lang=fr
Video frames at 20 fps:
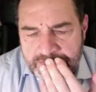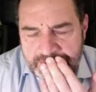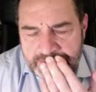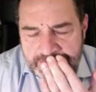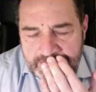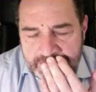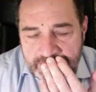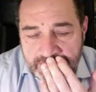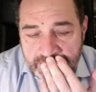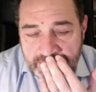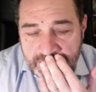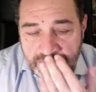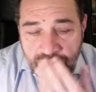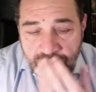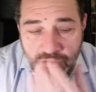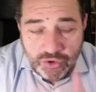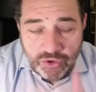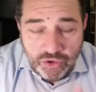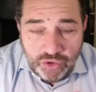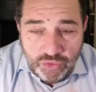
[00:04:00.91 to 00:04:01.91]
Mmh.
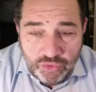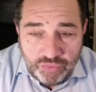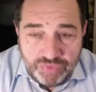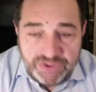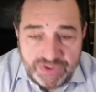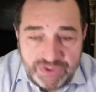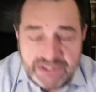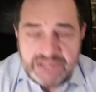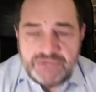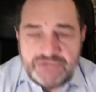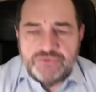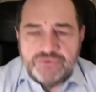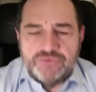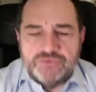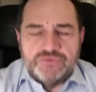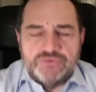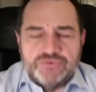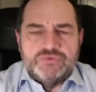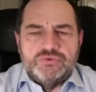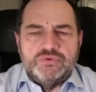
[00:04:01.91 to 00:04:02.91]
Mmh. Puis
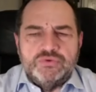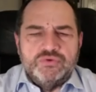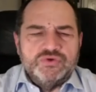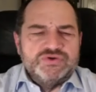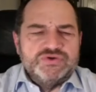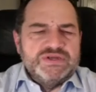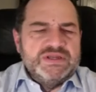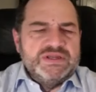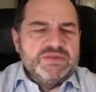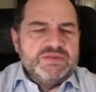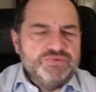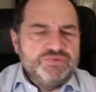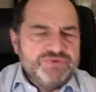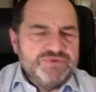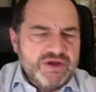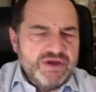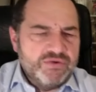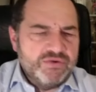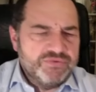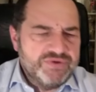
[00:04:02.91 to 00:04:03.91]
quelques années
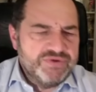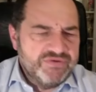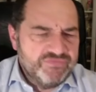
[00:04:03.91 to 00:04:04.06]
plus tard,